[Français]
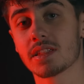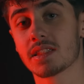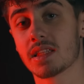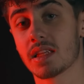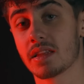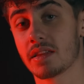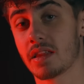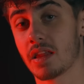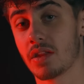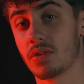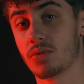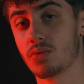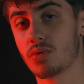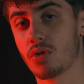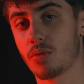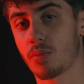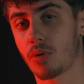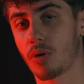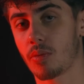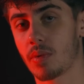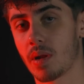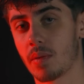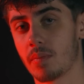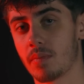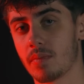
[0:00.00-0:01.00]
c'était nous le
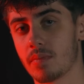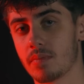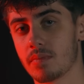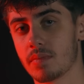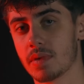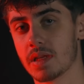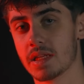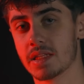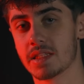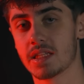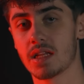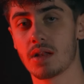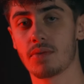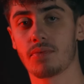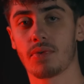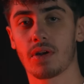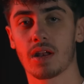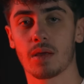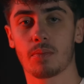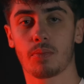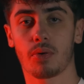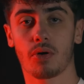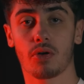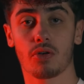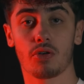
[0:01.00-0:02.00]
problème Et s'il
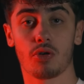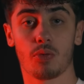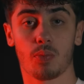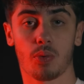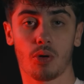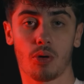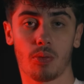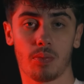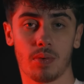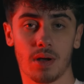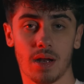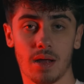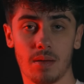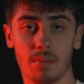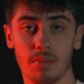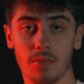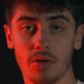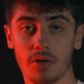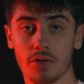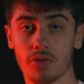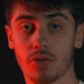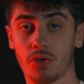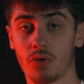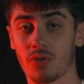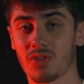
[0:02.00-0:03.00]
fallait prendre le
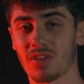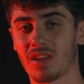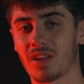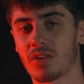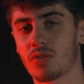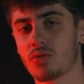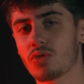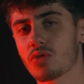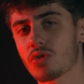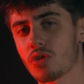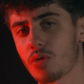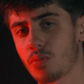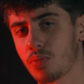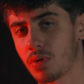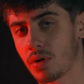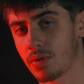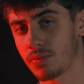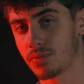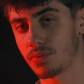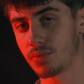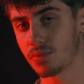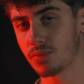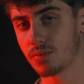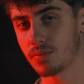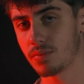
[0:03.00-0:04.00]
problème dans un autre point de vue